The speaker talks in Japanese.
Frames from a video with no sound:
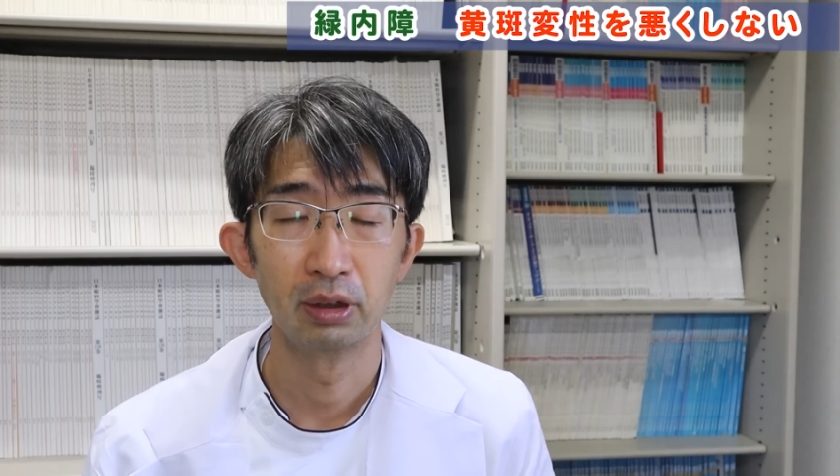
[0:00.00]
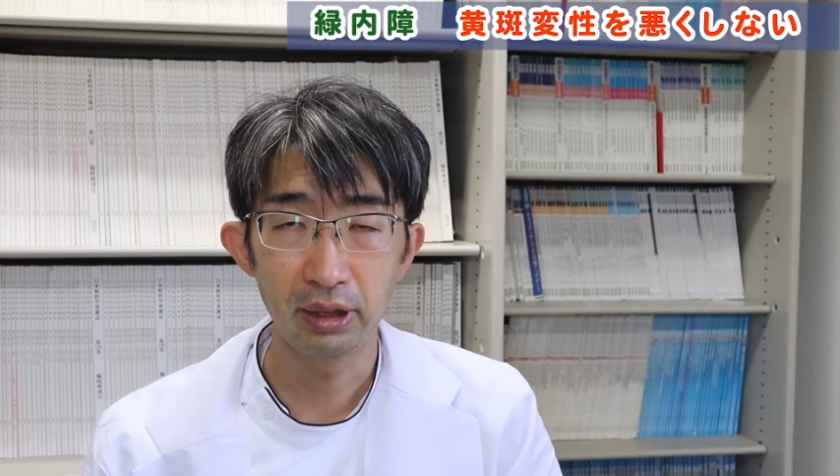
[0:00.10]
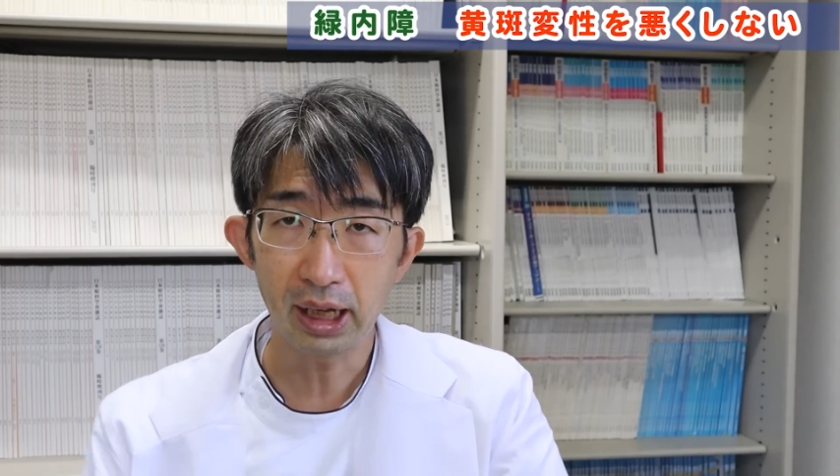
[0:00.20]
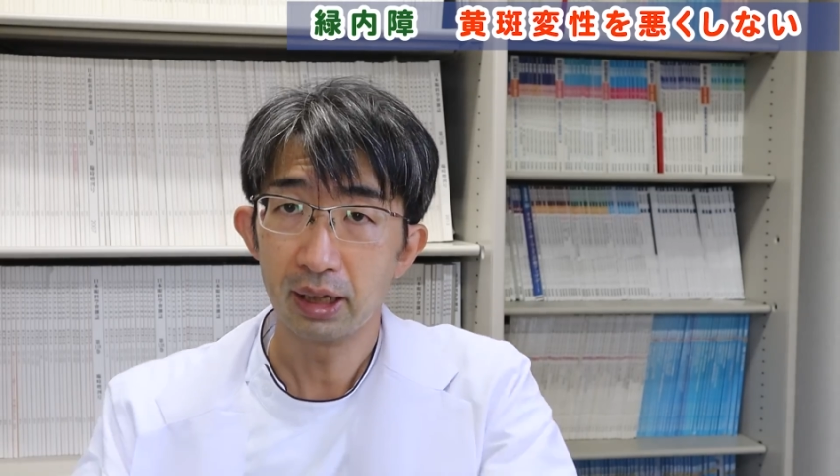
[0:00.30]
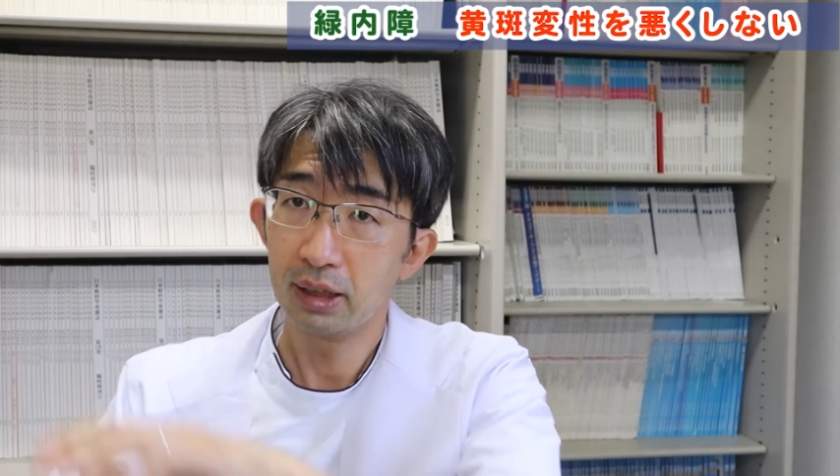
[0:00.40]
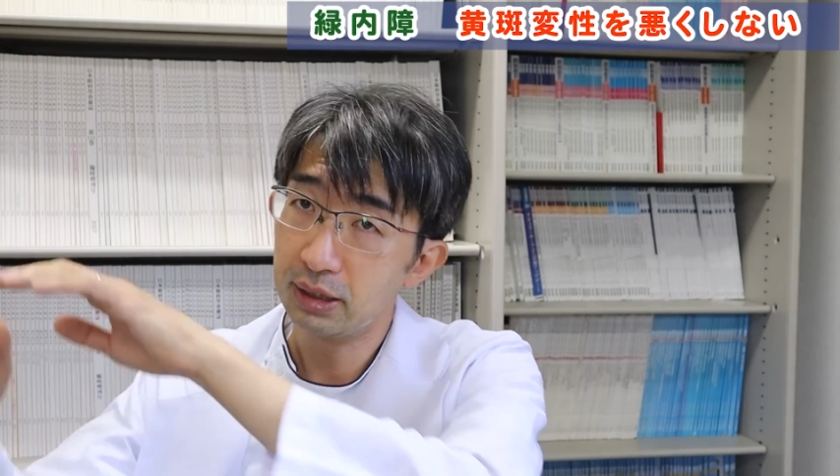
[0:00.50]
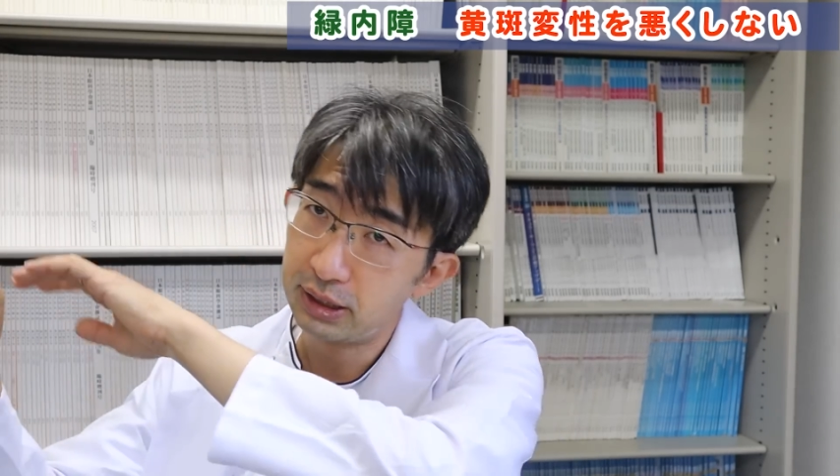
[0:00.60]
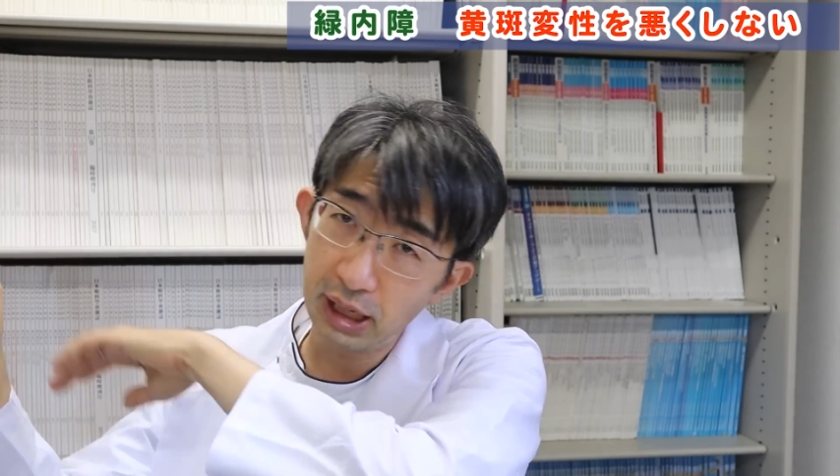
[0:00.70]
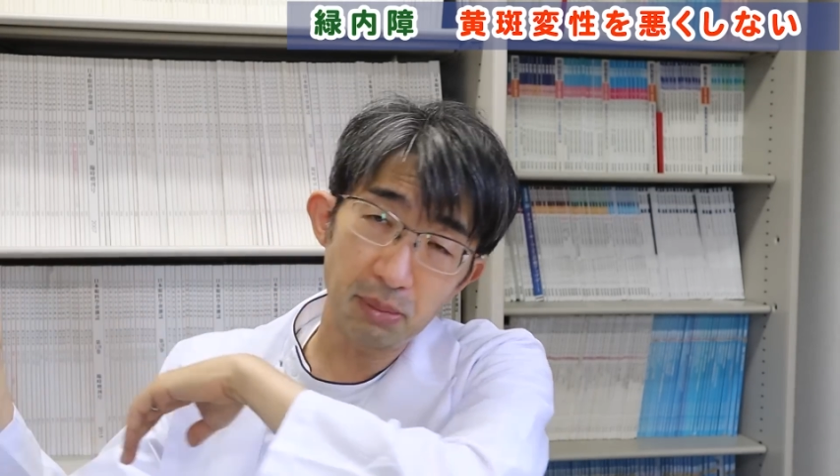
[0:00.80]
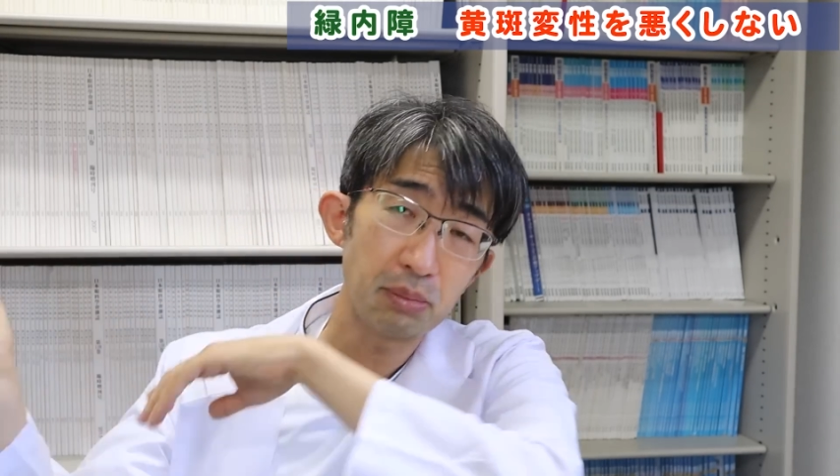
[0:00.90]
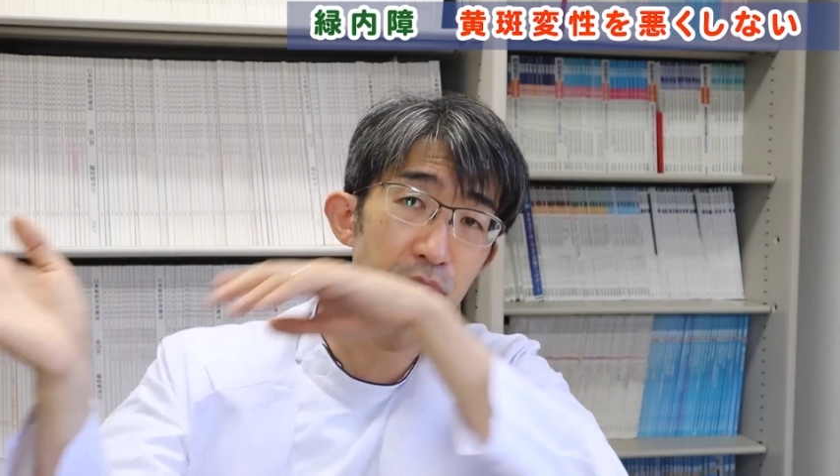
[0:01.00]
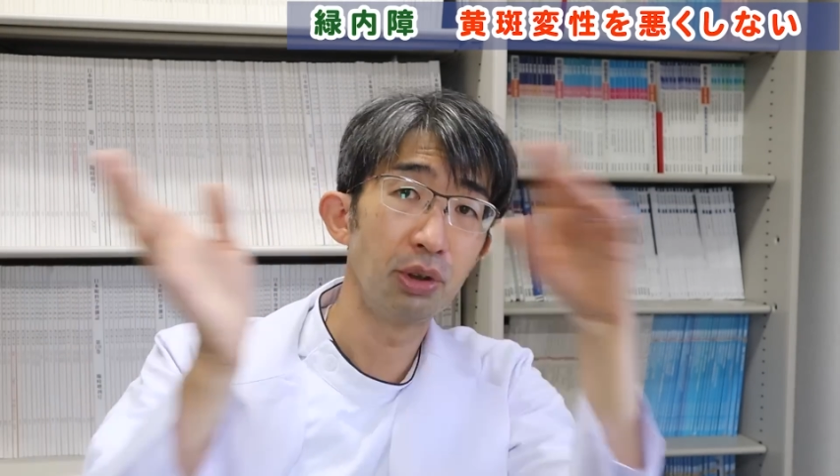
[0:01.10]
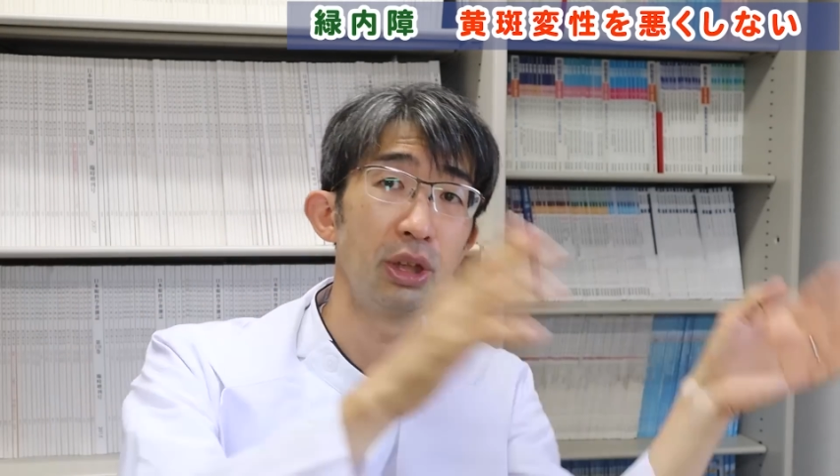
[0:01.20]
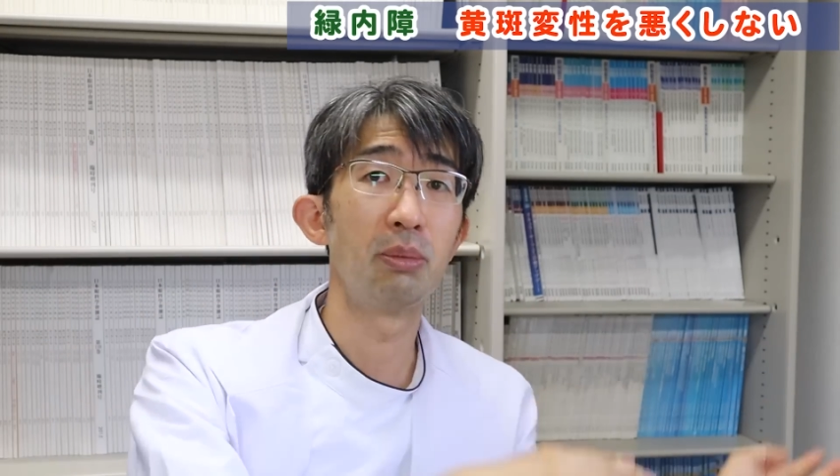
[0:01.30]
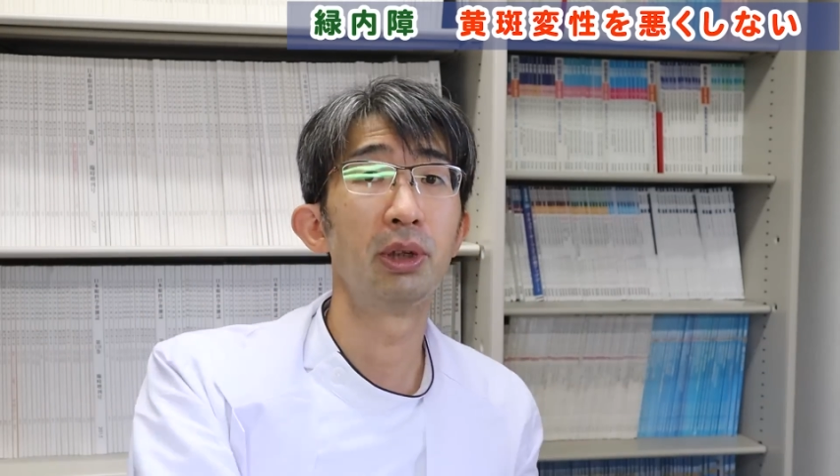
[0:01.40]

で、全部飲んで